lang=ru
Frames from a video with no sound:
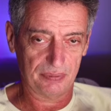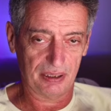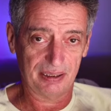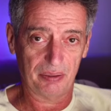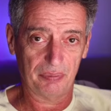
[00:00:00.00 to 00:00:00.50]

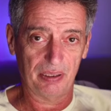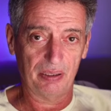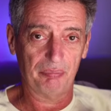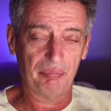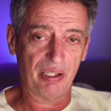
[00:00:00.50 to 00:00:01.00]
Это
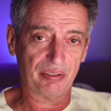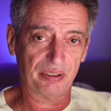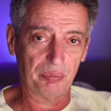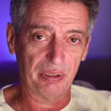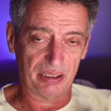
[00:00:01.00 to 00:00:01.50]

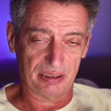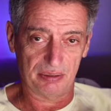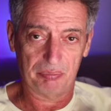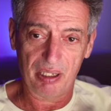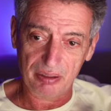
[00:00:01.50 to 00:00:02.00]
merit-based.
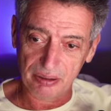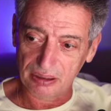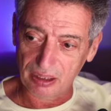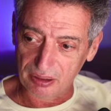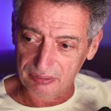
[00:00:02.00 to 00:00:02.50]
Merit –
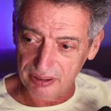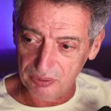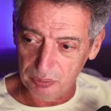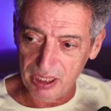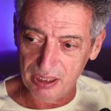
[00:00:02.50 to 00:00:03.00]
это твои
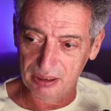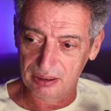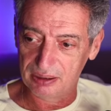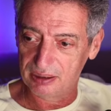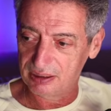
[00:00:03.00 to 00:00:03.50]

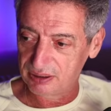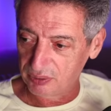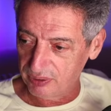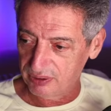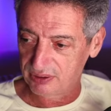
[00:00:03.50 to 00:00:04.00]
умения,
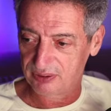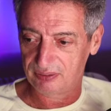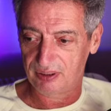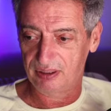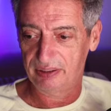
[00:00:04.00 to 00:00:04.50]

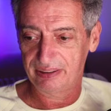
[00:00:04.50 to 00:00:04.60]
достоинства,